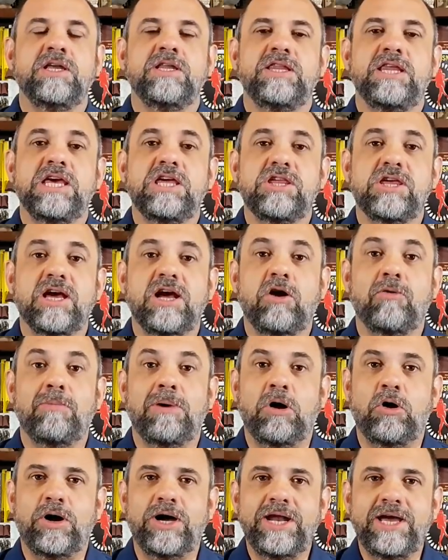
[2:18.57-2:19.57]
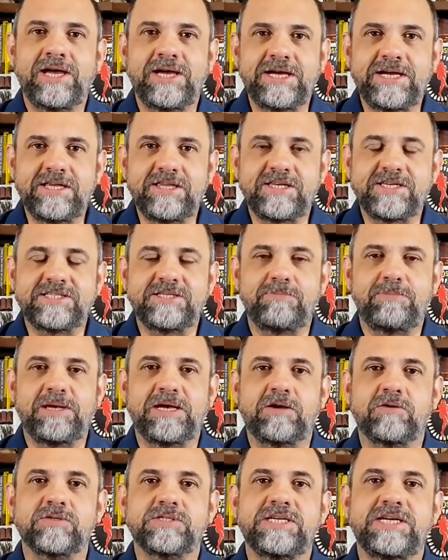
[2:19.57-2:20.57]
Tem que chegar uma hora antes e
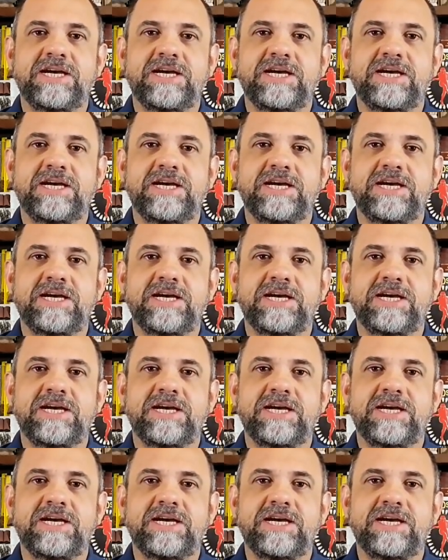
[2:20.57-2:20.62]
pegar os